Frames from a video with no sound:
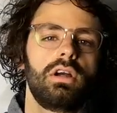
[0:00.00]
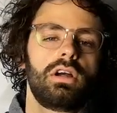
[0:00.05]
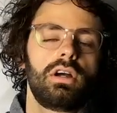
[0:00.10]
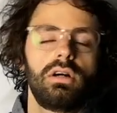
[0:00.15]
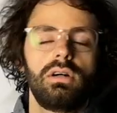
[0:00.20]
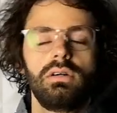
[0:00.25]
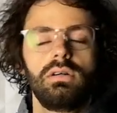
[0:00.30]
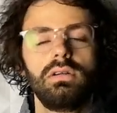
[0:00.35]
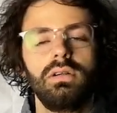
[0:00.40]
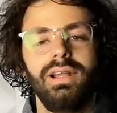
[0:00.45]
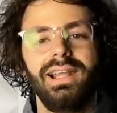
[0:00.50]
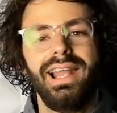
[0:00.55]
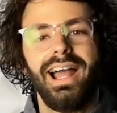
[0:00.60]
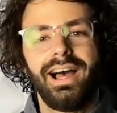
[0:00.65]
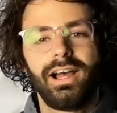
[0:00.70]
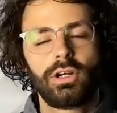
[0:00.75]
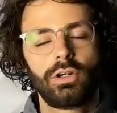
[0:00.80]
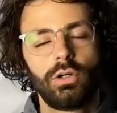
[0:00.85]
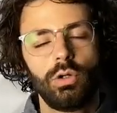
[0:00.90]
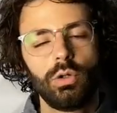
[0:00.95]
Quand
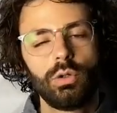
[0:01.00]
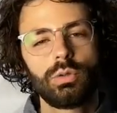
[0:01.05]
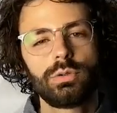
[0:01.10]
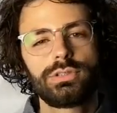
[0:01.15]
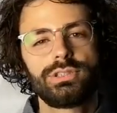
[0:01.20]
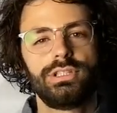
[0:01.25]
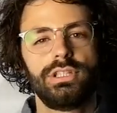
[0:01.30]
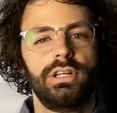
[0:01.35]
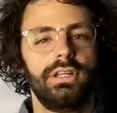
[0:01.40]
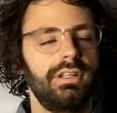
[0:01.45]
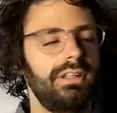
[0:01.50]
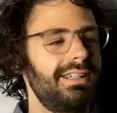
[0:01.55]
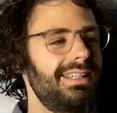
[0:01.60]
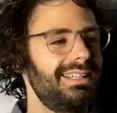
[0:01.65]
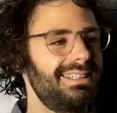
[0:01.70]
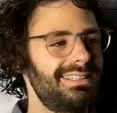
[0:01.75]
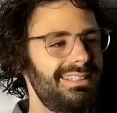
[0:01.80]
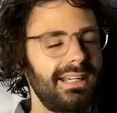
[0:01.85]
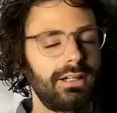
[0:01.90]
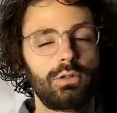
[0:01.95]
la cause
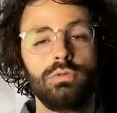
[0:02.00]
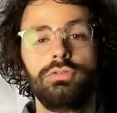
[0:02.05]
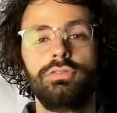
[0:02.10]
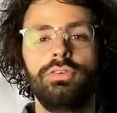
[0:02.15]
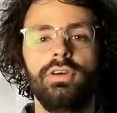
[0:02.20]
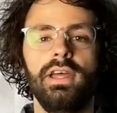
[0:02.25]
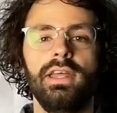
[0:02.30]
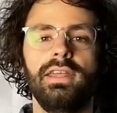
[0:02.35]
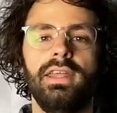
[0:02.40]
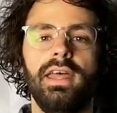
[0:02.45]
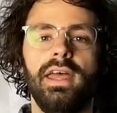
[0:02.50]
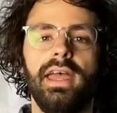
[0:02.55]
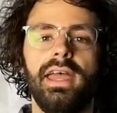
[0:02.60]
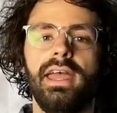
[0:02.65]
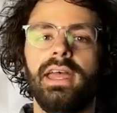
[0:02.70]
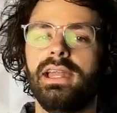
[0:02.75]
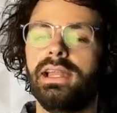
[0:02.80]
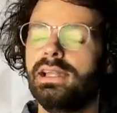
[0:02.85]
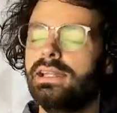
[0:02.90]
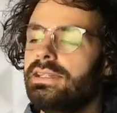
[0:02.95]
des acouphènes
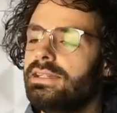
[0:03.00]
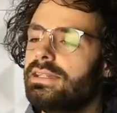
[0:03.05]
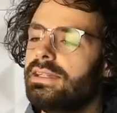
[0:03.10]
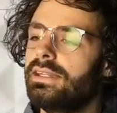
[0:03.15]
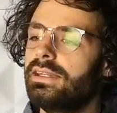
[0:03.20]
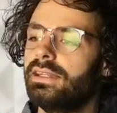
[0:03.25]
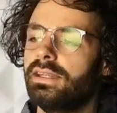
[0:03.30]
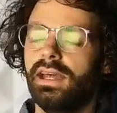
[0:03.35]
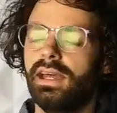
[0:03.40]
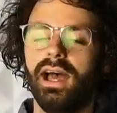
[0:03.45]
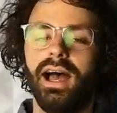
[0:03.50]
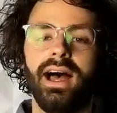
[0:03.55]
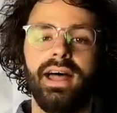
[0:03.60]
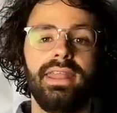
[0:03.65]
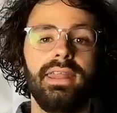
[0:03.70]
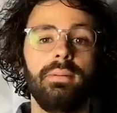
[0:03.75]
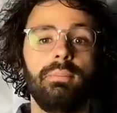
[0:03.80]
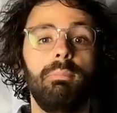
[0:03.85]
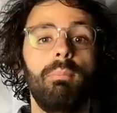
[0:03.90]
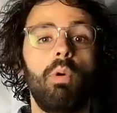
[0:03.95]
est liée à
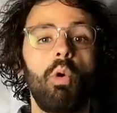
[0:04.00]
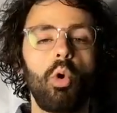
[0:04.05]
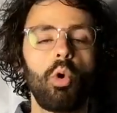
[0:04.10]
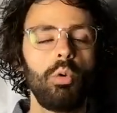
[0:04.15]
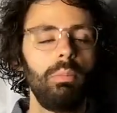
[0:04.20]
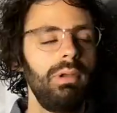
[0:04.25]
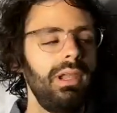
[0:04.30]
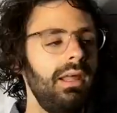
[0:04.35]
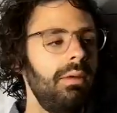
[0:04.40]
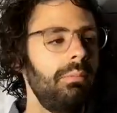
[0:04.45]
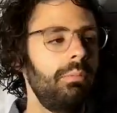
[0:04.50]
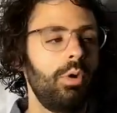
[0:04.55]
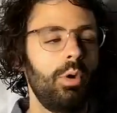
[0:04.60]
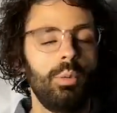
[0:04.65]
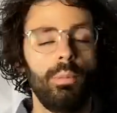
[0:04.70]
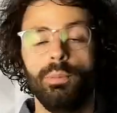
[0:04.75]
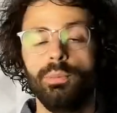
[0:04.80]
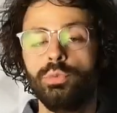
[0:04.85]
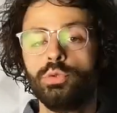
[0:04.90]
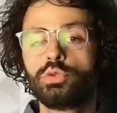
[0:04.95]
des problèmes
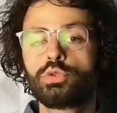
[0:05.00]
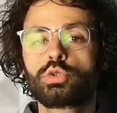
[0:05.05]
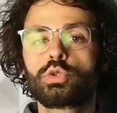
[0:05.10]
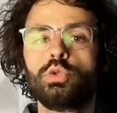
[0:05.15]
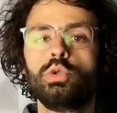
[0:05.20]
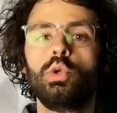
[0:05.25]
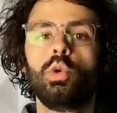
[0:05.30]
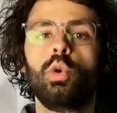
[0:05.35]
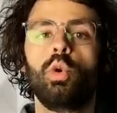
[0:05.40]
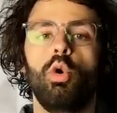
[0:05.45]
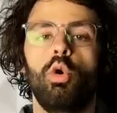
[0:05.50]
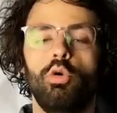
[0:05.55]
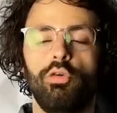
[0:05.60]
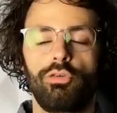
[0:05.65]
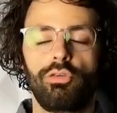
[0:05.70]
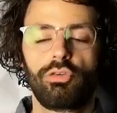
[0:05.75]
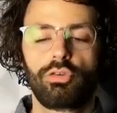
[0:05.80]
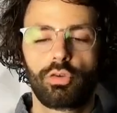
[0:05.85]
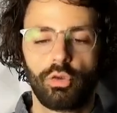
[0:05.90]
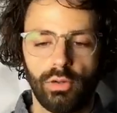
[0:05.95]

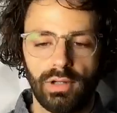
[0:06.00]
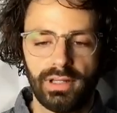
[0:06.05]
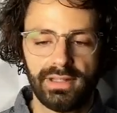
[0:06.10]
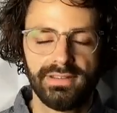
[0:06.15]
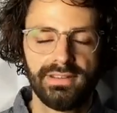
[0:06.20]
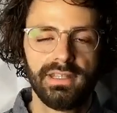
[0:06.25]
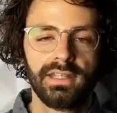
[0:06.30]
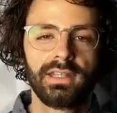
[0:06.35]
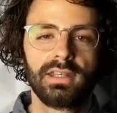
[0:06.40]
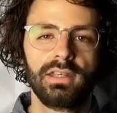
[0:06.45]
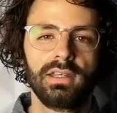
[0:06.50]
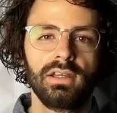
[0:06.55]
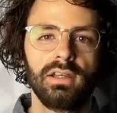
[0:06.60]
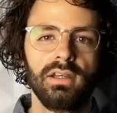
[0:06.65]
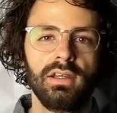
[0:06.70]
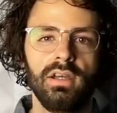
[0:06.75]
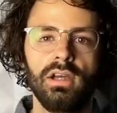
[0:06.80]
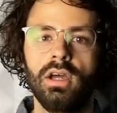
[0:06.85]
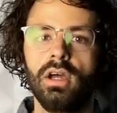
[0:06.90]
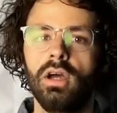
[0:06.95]
musculo-squelettiques,
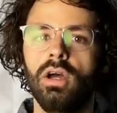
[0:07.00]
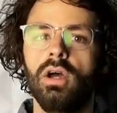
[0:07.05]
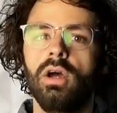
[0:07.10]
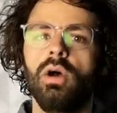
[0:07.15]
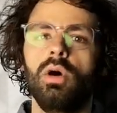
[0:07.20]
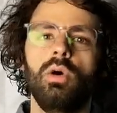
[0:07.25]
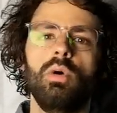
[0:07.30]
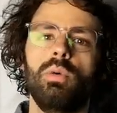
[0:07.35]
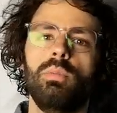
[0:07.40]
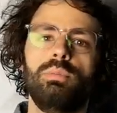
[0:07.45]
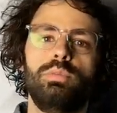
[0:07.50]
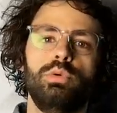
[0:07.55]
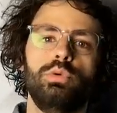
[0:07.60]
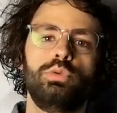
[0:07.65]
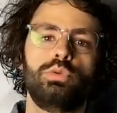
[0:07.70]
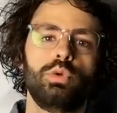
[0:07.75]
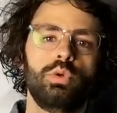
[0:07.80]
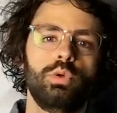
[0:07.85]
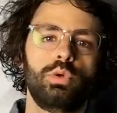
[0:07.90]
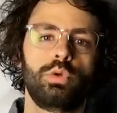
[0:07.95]

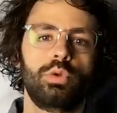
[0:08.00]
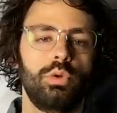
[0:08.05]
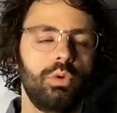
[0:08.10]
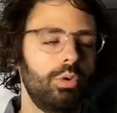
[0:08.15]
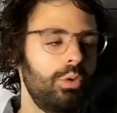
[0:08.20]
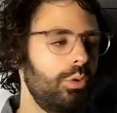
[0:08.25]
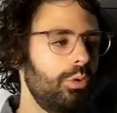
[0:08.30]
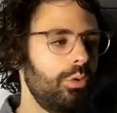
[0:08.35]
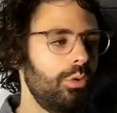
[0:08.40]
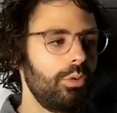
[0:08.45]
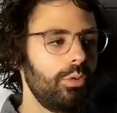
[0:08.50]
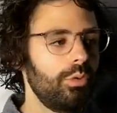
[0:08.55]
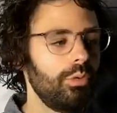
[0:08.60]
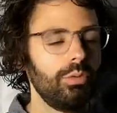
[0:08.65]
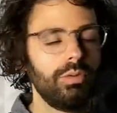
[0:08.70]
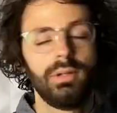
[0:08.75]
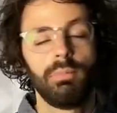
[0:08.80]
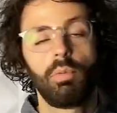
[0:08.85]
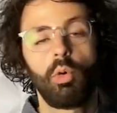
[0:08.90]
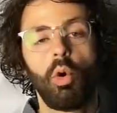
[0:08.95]
plutôt que
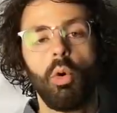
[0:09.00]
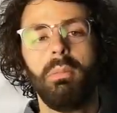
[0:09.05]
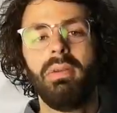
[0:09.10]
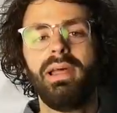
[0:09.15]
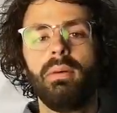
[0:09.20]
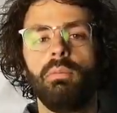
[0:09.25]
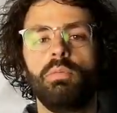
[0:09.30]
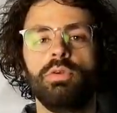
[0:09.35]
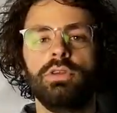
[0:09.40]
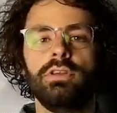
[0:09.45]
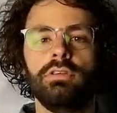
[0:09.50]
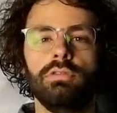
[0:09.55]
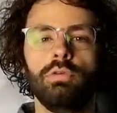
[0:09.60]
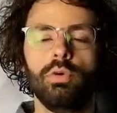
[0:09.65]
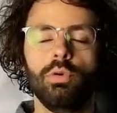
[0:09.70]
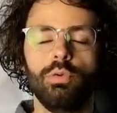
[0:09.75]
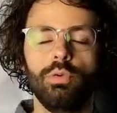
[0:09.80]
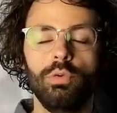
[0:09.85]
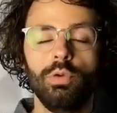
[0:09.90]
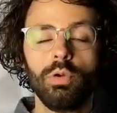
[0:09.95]
des problèmes au
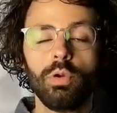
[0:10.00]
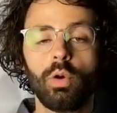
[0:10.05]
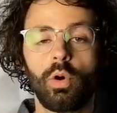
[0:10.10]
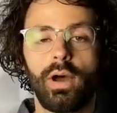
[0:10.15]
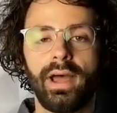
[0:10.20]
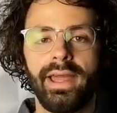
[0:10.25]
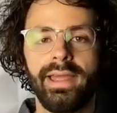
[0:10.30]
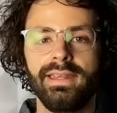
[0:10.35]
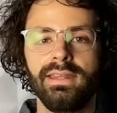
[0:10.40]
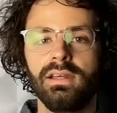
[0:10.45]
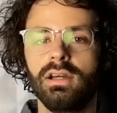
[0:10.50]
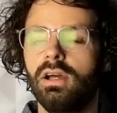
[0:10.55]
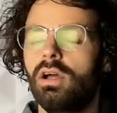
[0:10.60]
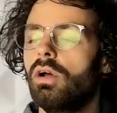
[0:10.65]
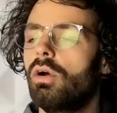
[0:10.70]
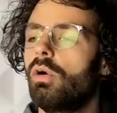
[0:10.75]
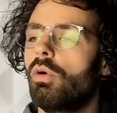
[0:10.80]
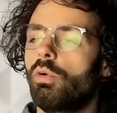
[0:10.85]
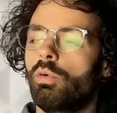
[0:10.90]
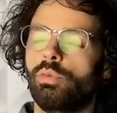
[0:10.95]
niveau de l'oreille,
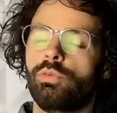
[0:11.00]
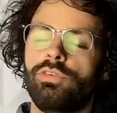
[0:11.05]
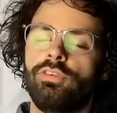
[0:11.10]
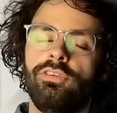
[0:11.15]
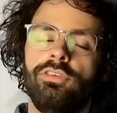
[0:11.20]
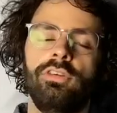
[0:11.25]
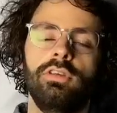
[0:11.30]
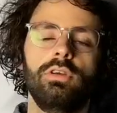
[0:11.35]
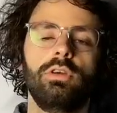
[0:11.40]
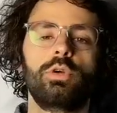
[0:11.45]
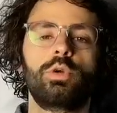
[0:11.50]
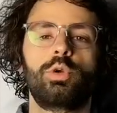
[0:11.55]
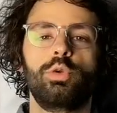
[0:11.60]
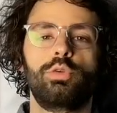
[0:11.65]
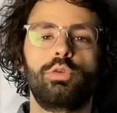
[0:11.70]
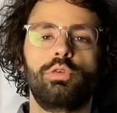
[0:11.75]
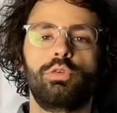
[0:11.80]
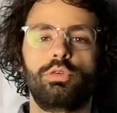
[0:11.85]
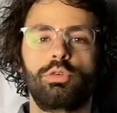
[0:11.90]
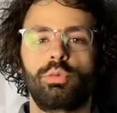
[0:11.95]
on dit
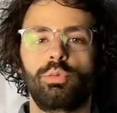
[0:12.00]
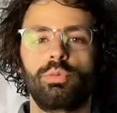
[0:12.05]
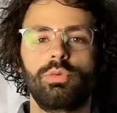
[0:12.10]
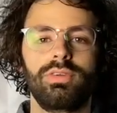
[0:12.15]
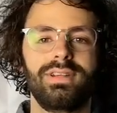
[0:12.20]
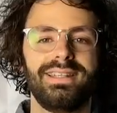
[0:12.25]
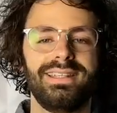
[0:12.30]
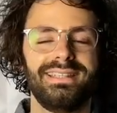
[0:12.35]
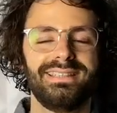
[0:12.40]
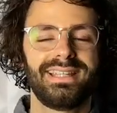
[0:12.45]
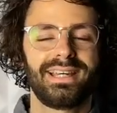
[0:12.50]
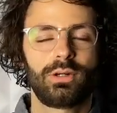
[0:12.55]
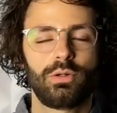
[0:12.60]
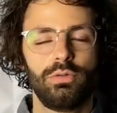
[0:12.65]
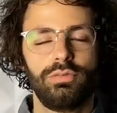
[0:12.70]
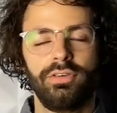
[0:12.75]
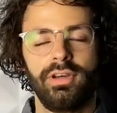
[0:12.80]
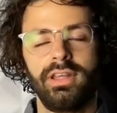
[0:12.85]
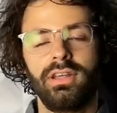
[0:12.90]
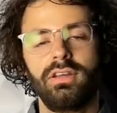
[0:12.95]
que ce sont des
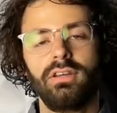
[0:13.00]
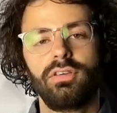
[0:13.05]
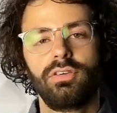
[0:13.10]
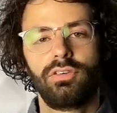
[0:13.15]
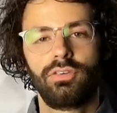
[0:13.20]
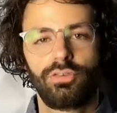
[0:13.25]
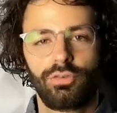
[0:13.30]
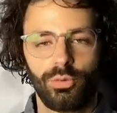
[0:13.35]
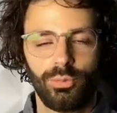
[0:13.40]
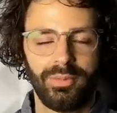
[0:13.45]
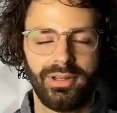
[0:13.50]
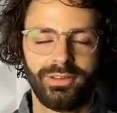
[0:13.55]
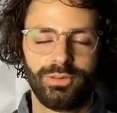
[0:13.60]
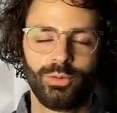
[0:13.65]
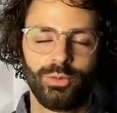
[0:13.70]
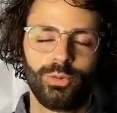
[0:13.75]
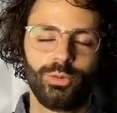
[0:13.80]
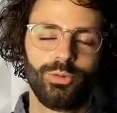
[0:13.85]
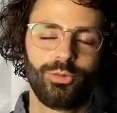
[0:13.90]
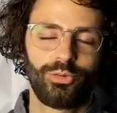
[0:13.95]
acouphènes
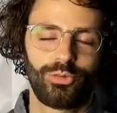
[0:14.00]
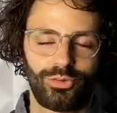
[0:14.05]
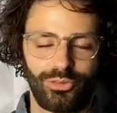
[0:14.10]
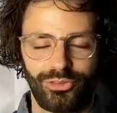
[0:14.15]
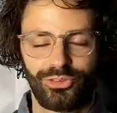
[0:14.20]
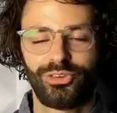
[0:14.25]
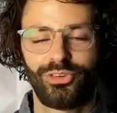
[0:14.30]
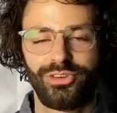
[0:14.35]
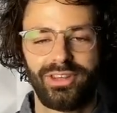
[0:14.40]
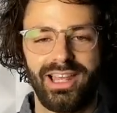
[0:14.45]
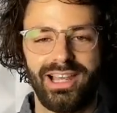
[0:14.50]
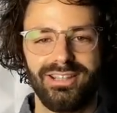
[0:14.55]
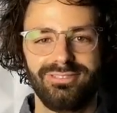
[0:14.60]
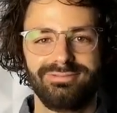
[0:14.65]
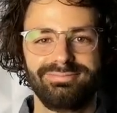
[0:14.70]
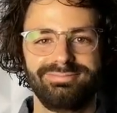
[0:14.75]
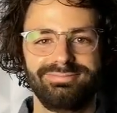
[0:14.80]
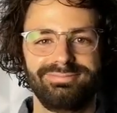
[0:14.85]
somatosensoriels.